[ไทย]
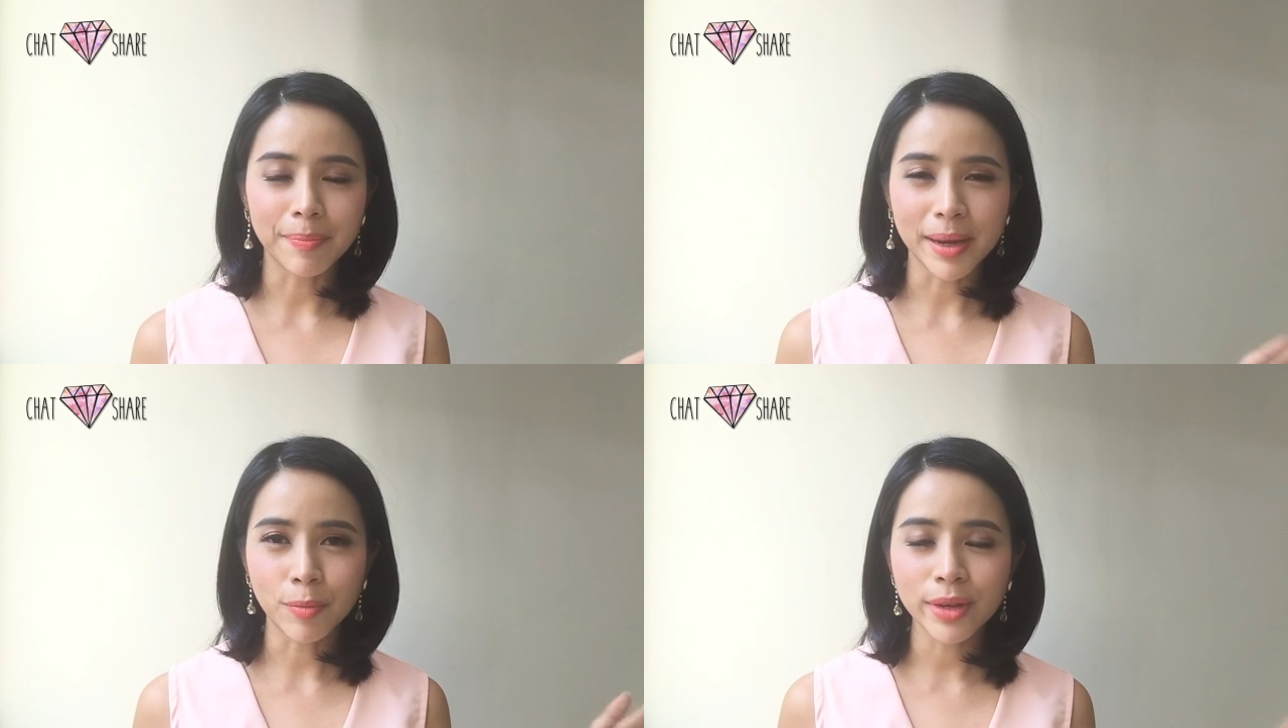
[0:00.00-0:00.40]
บ
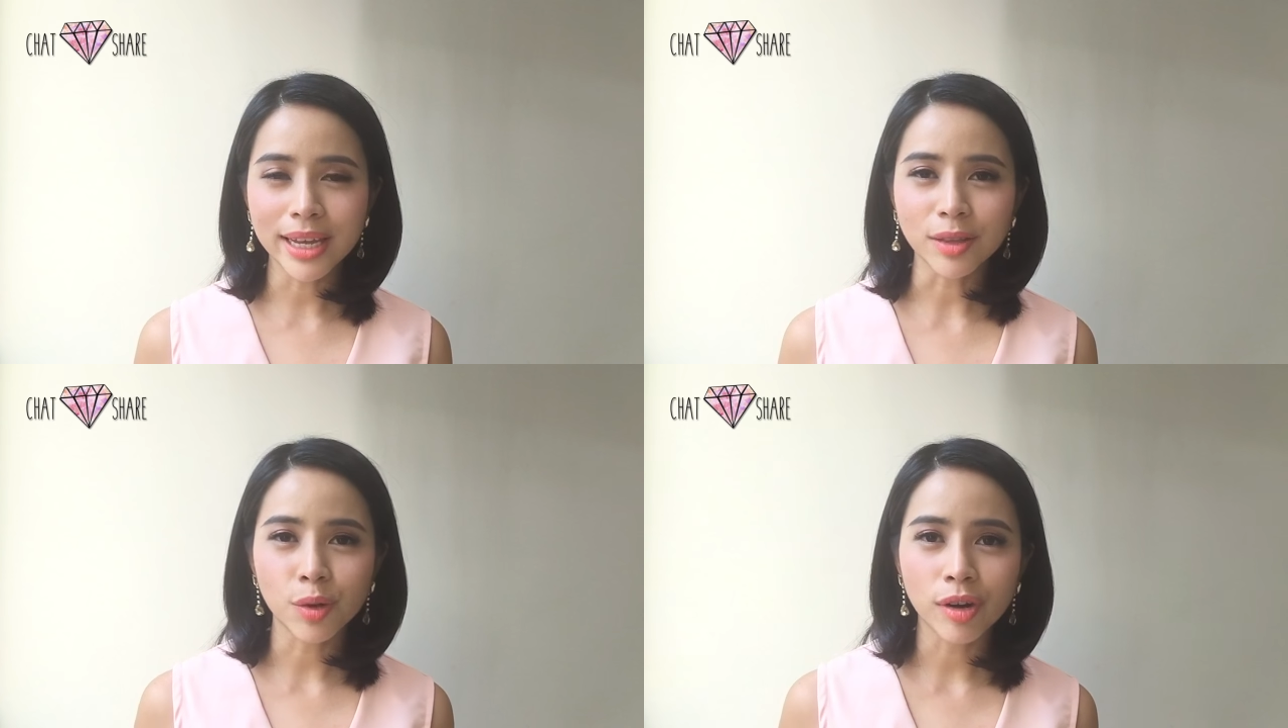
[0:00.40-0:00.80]
เด็กผู้ห
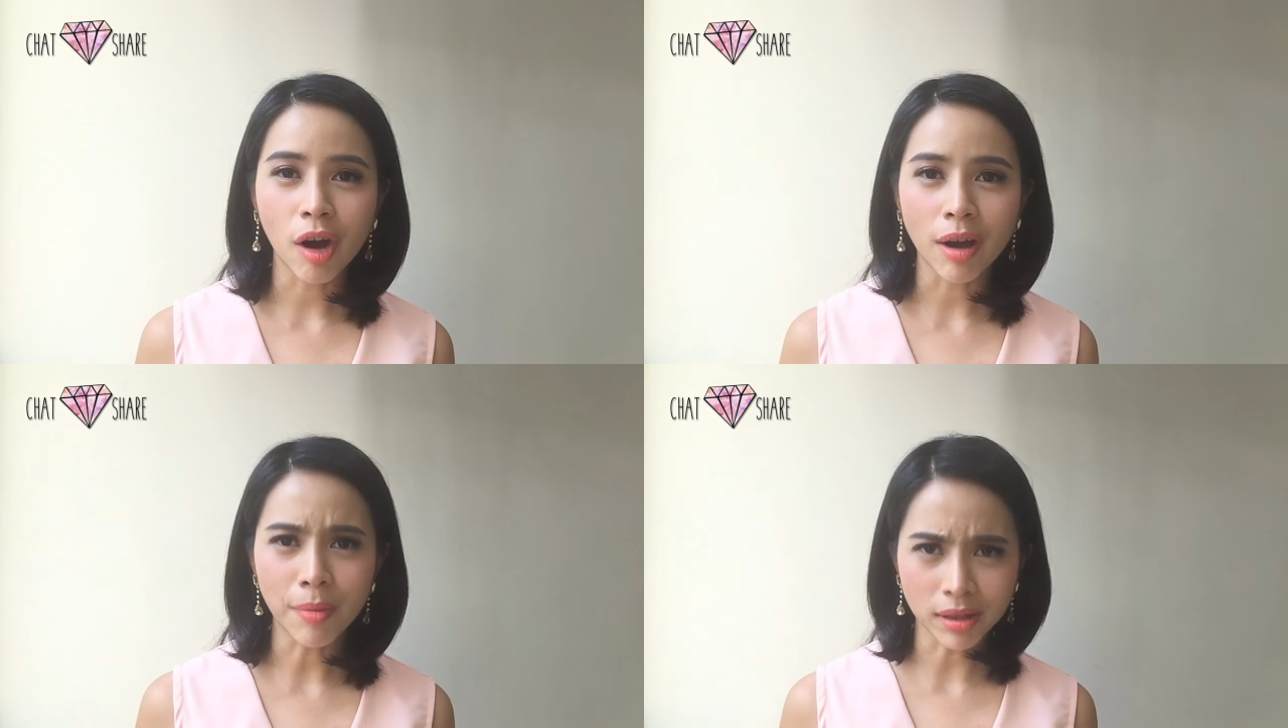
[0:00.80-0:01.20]
ญิงตัว
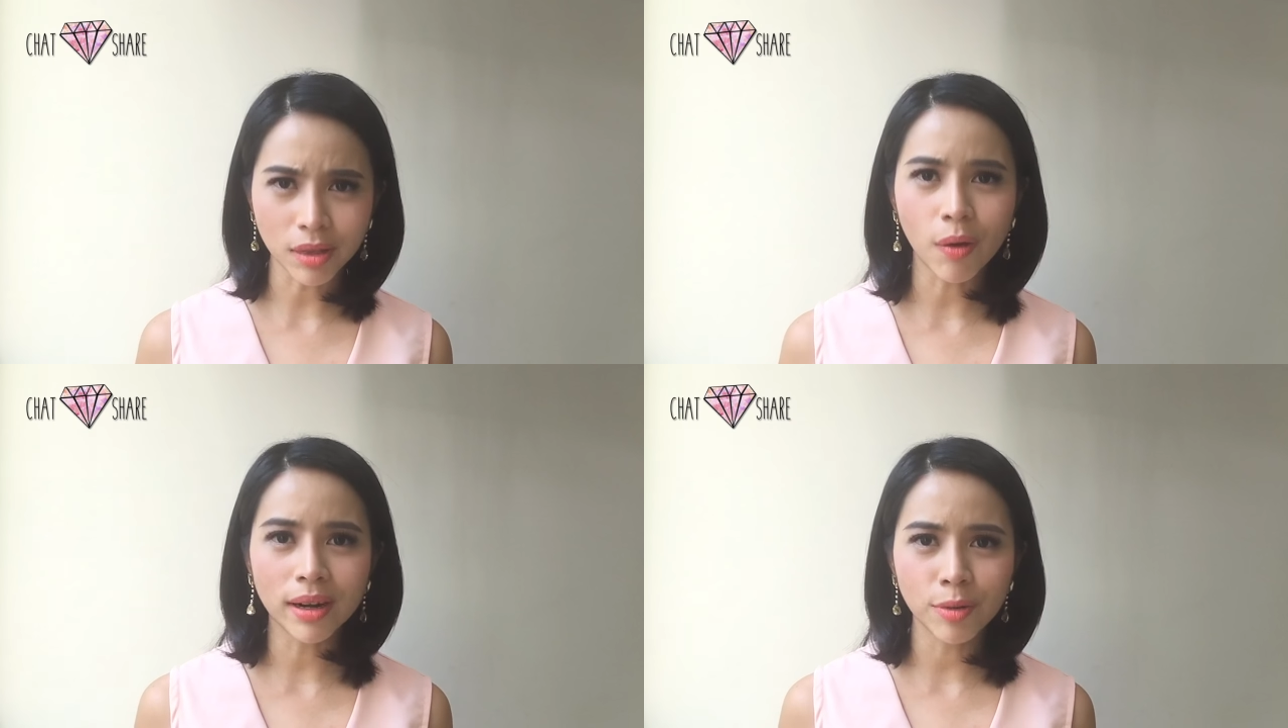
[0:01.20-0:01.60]
น้อยมอ
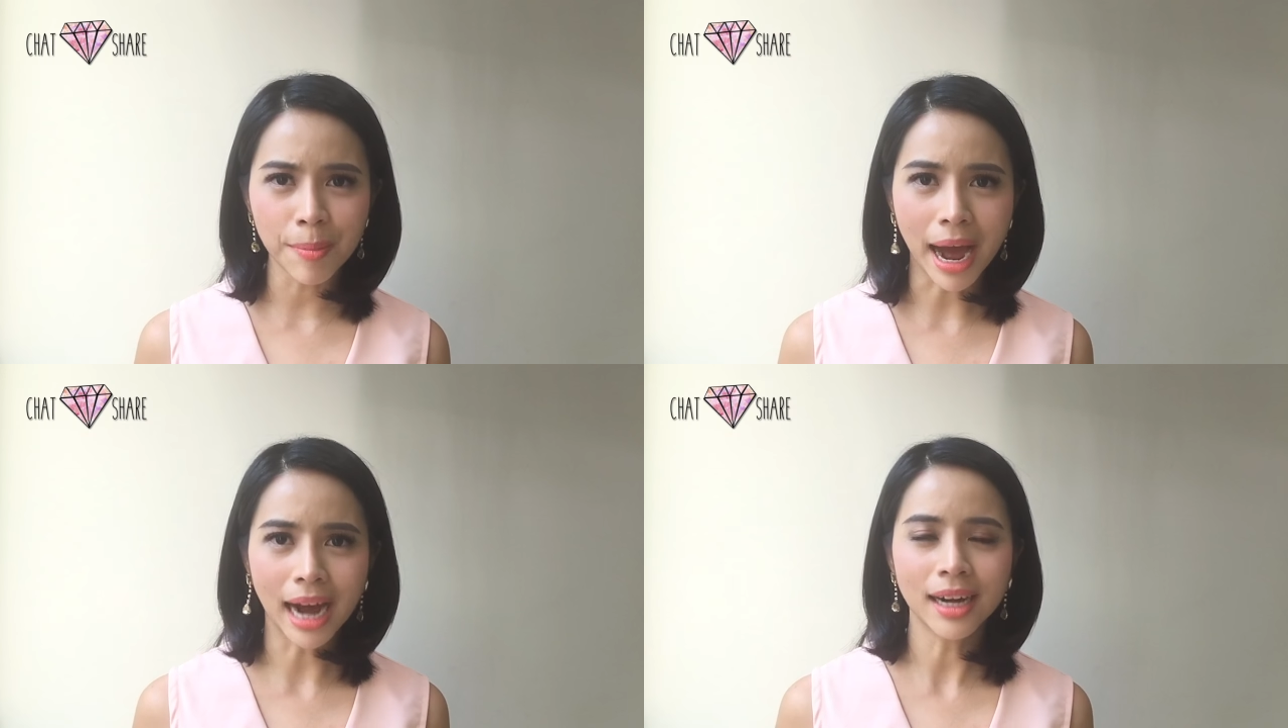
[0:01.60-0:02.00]
ต้นด้ว
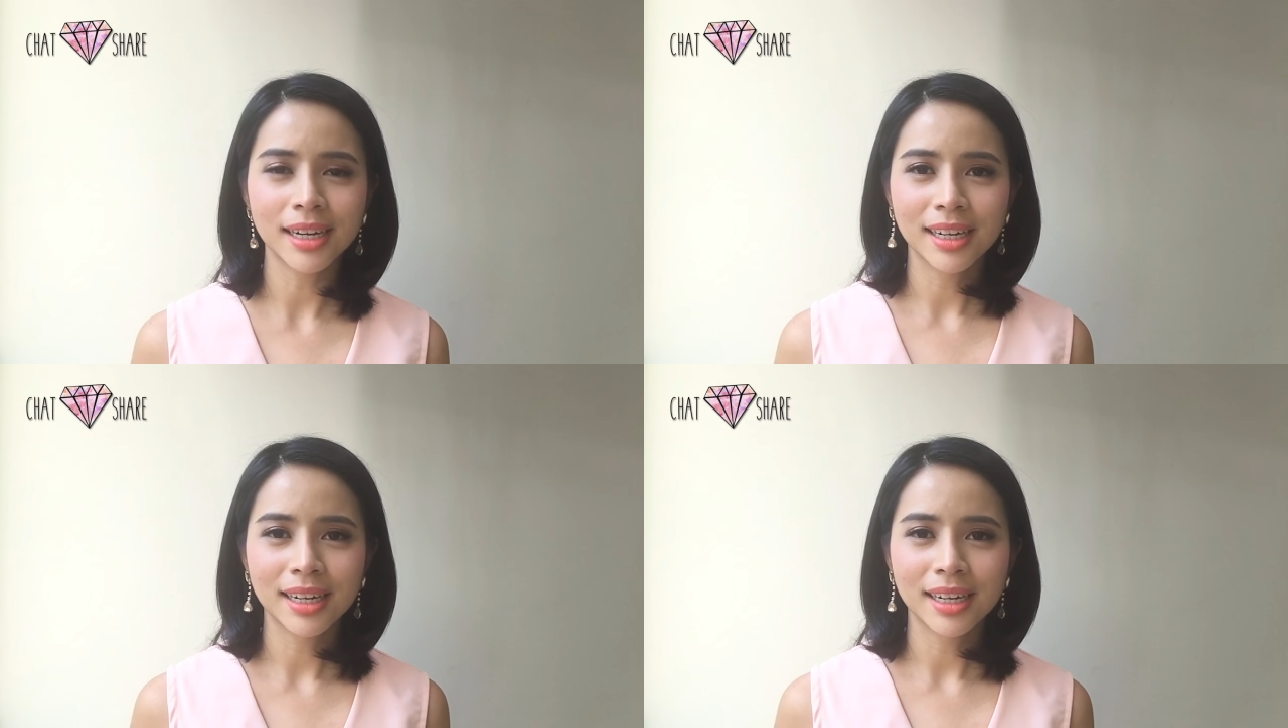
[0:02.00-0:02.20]
ยมั้ง